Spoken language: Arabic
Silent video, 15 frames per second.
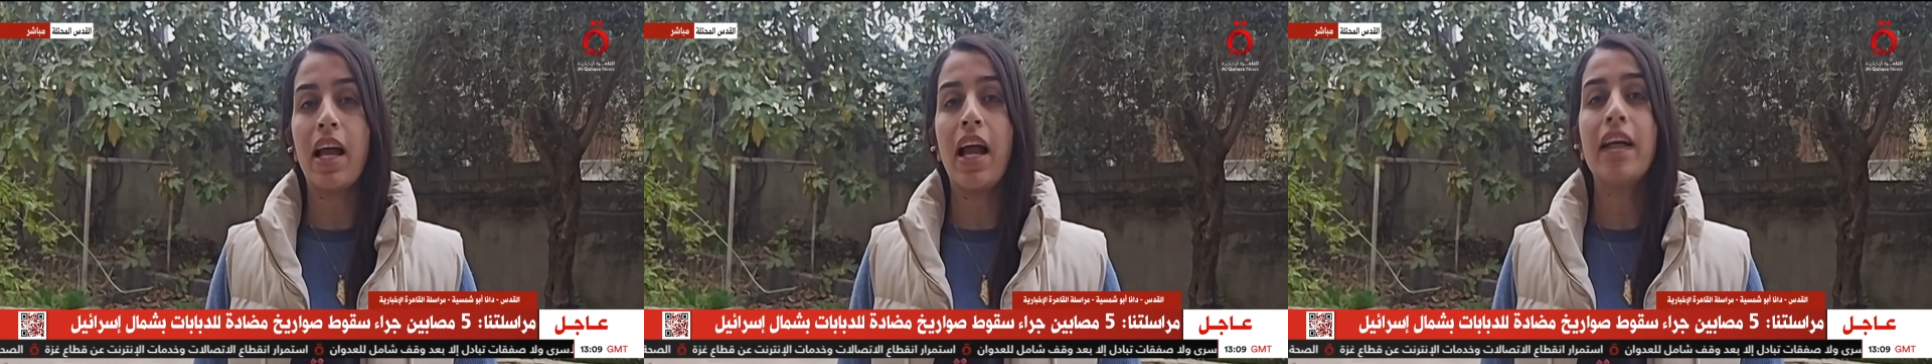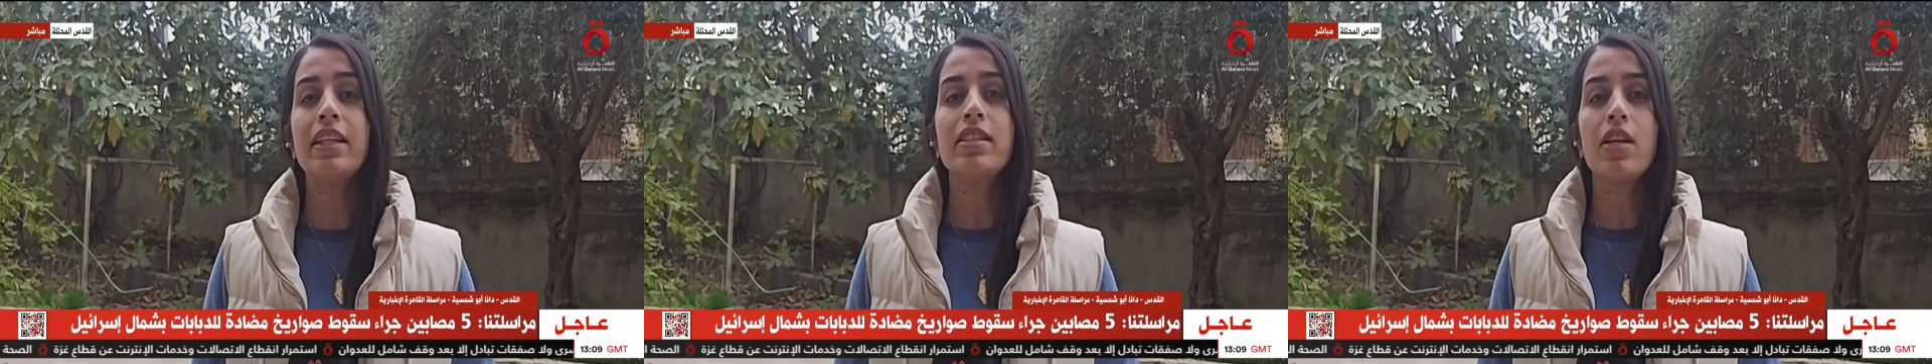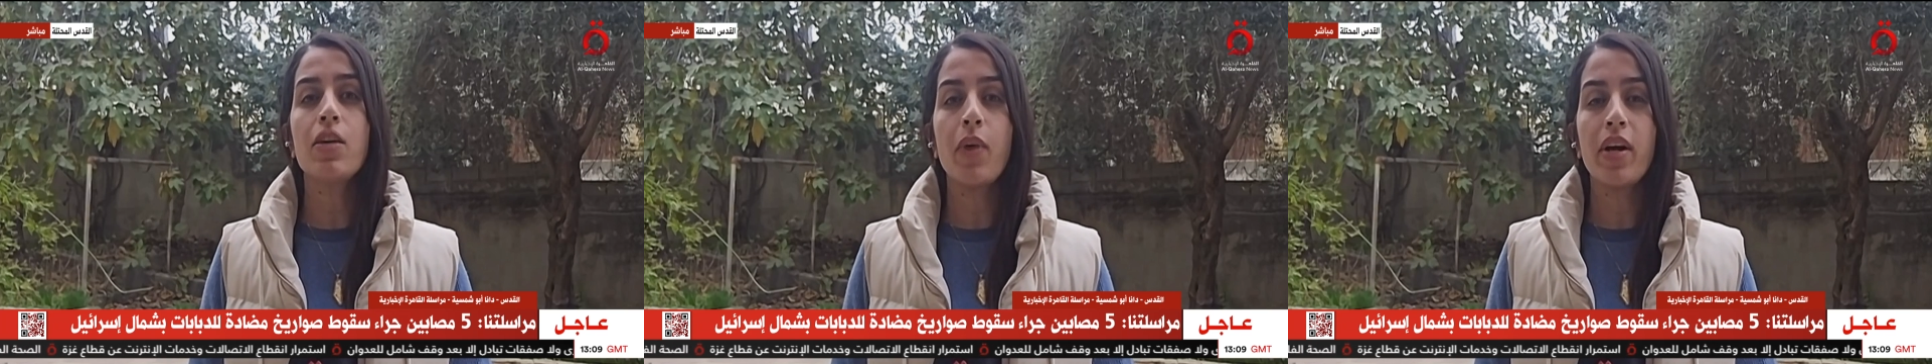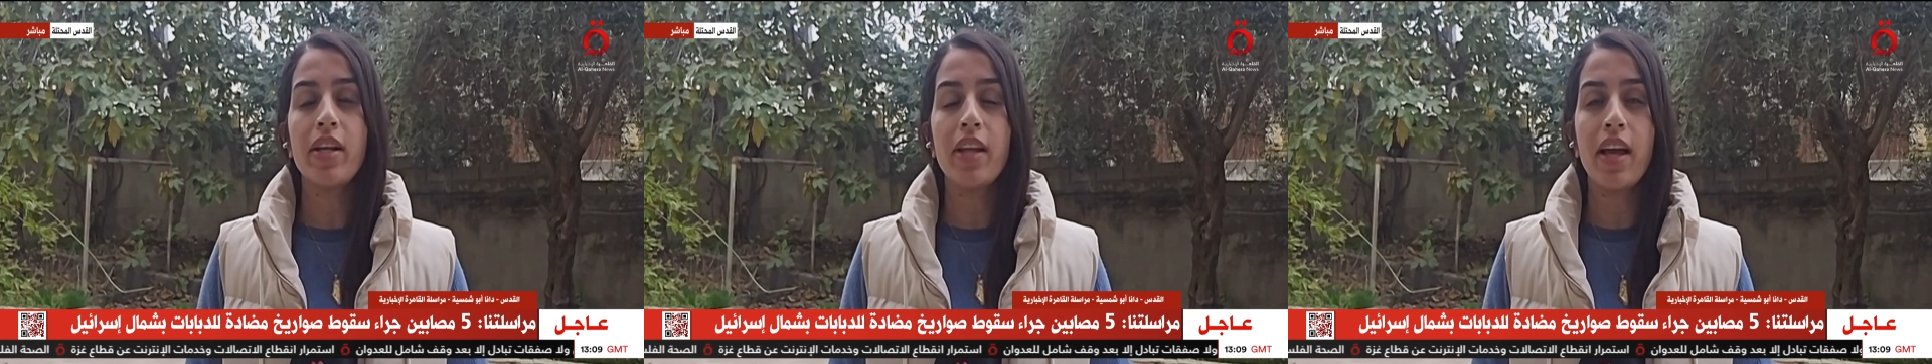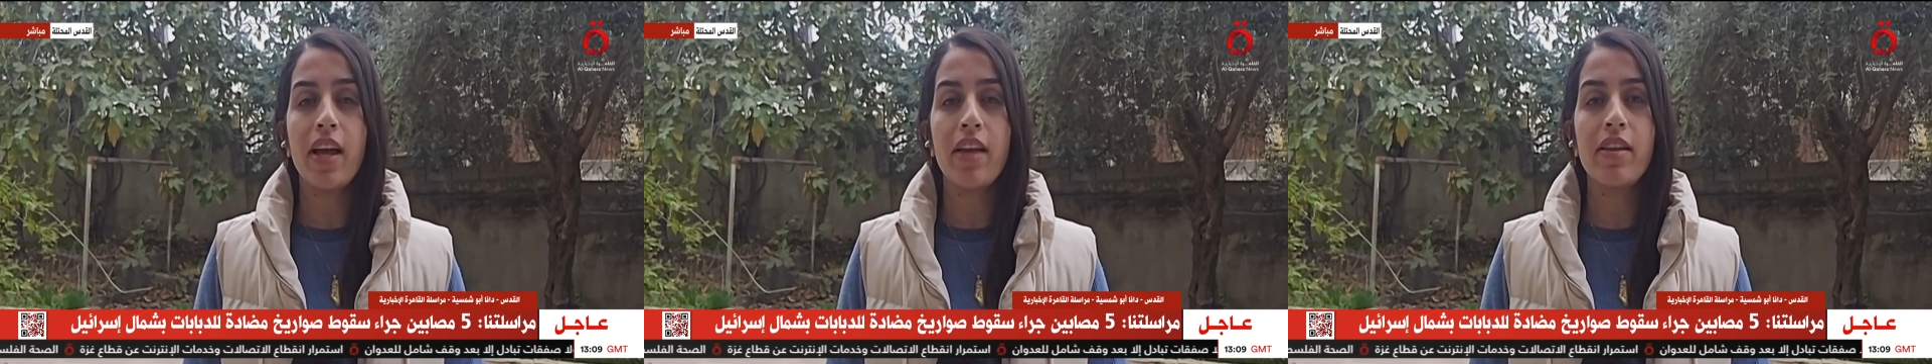حتى
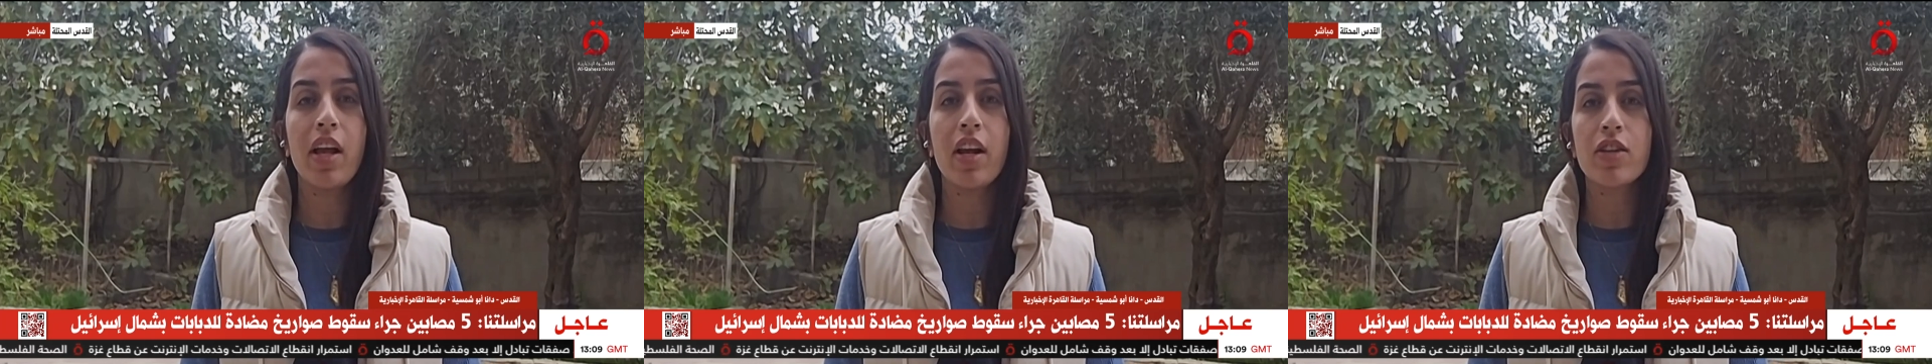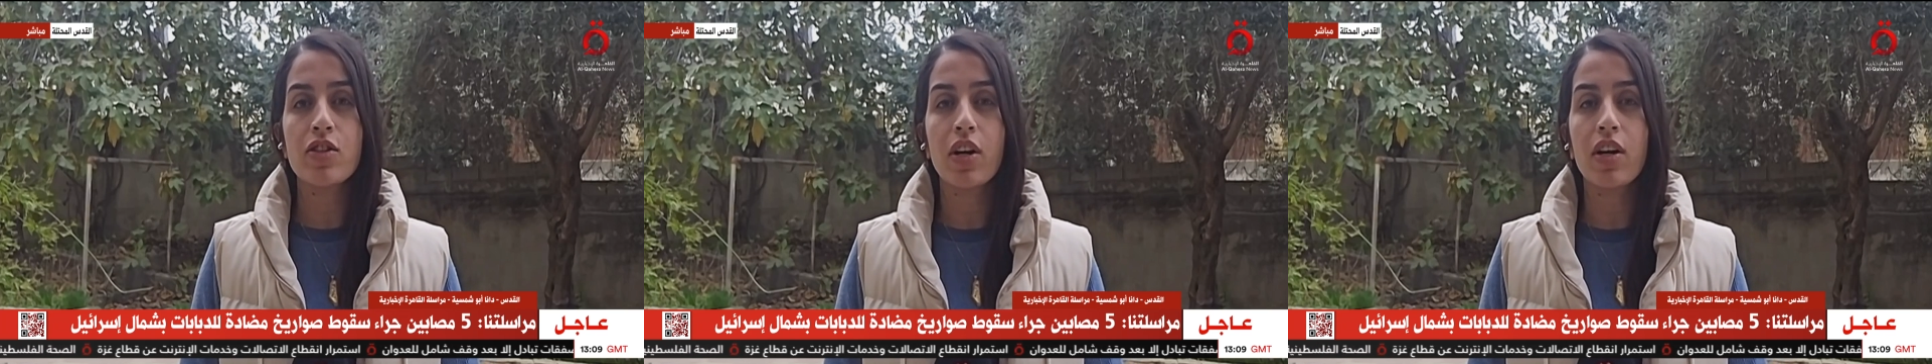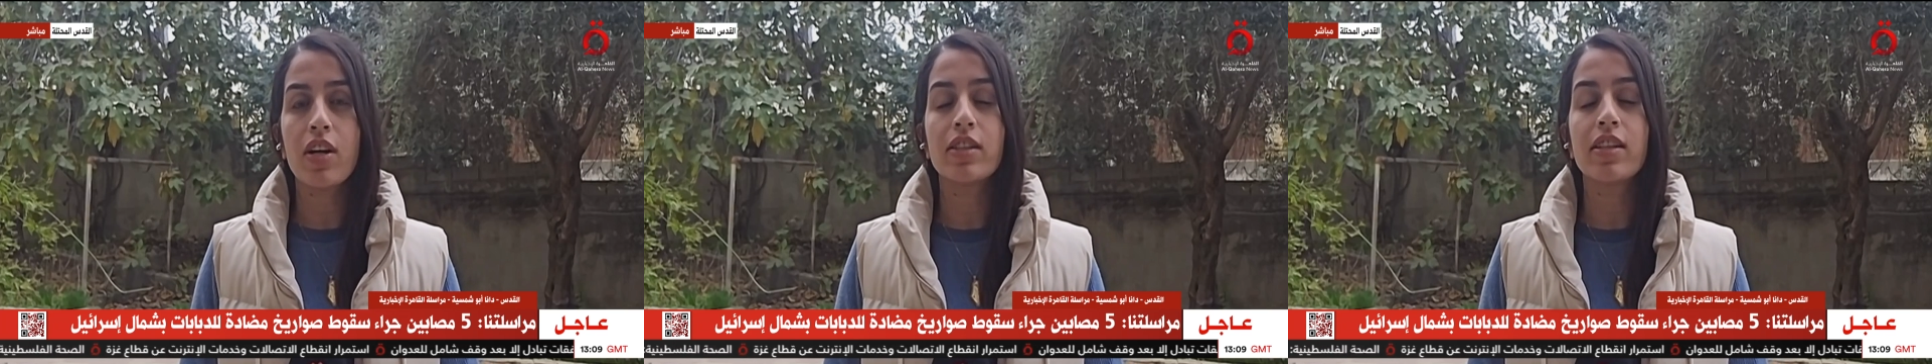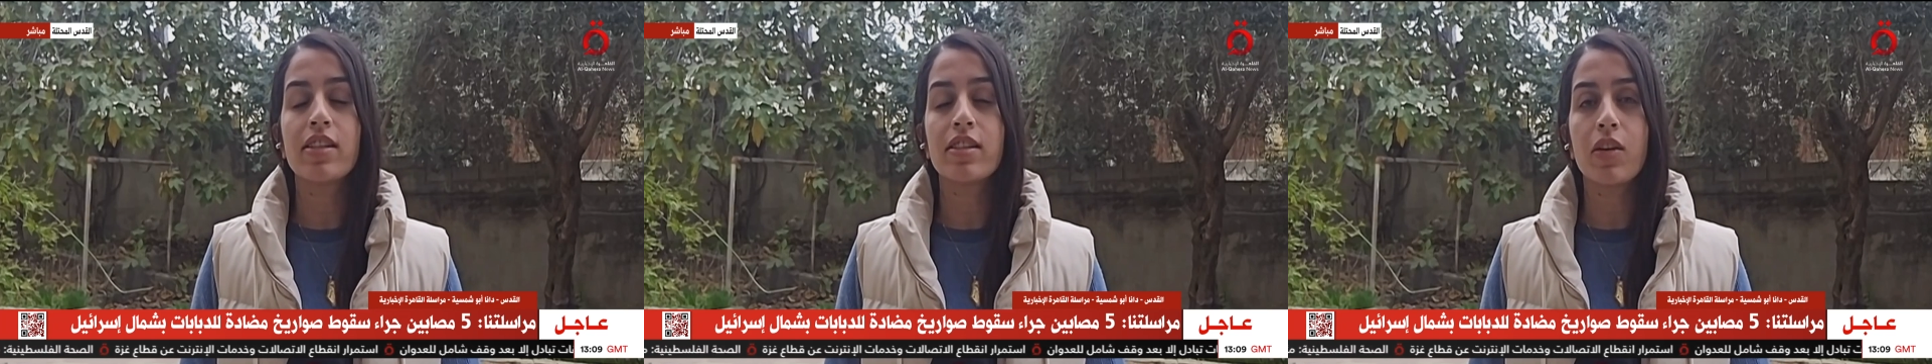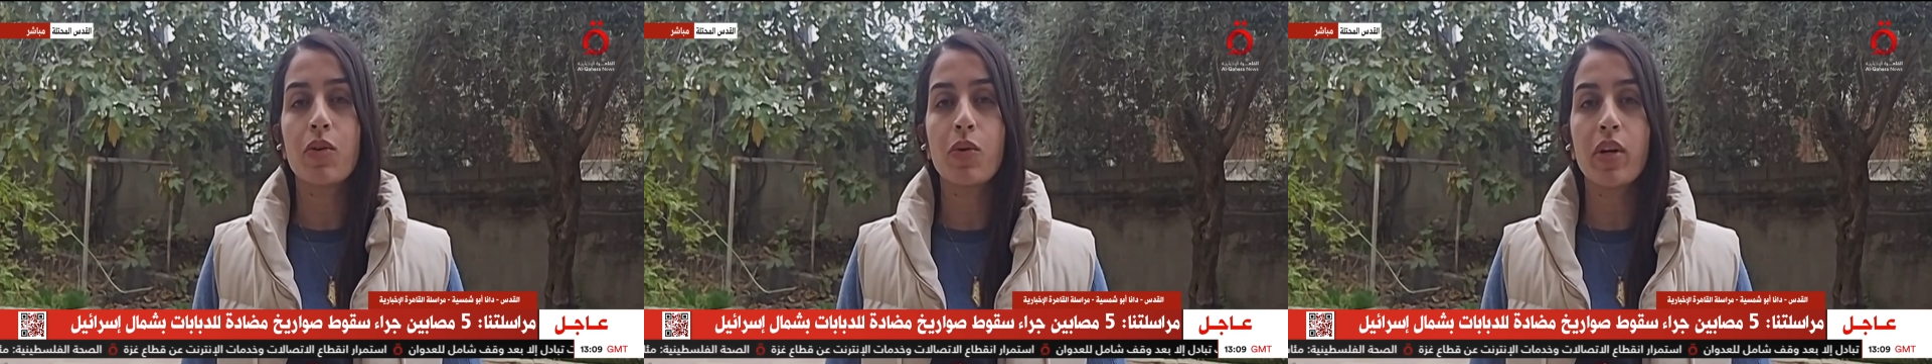وأن هذه الرشقات
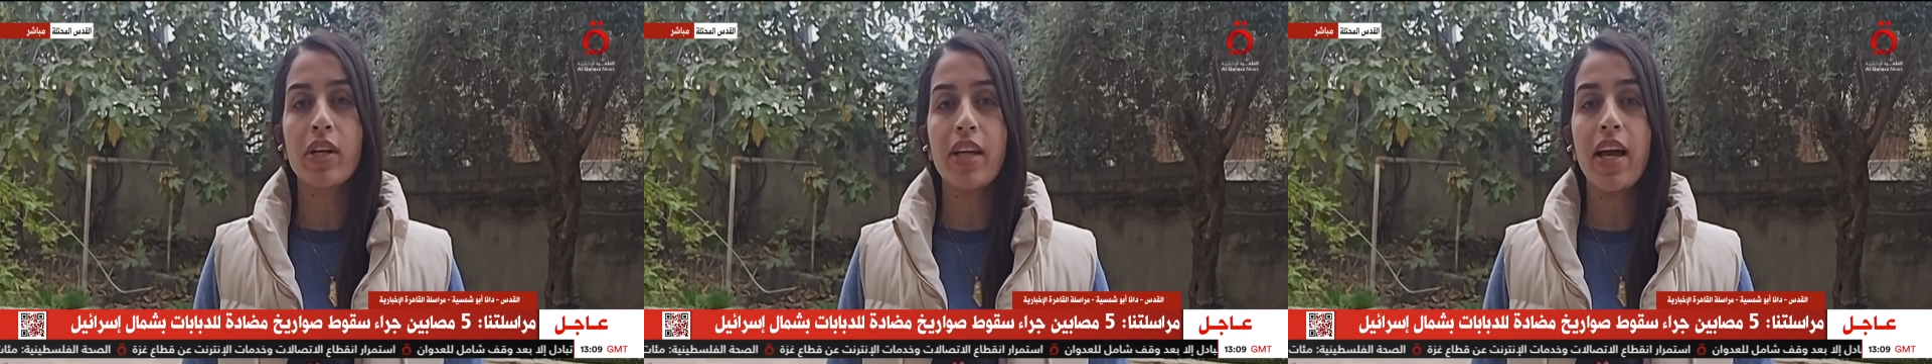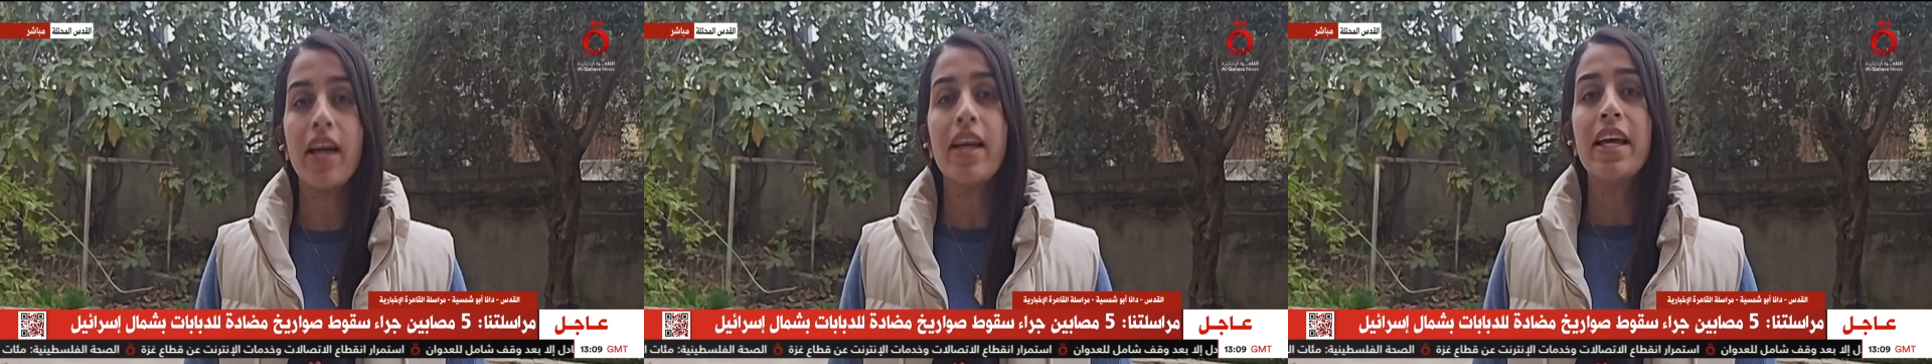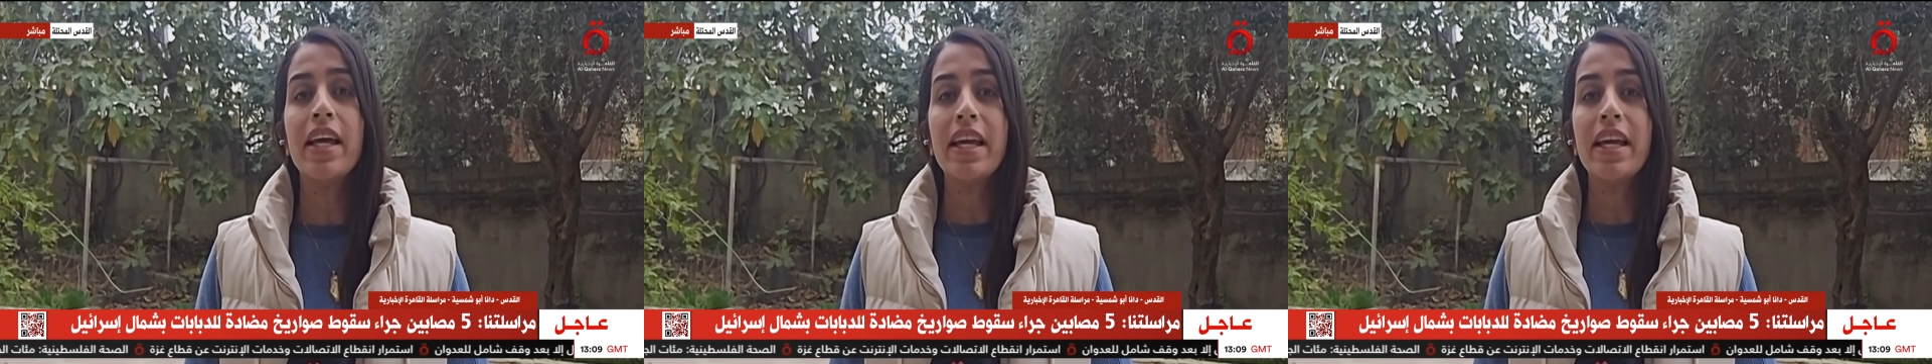الصاروخية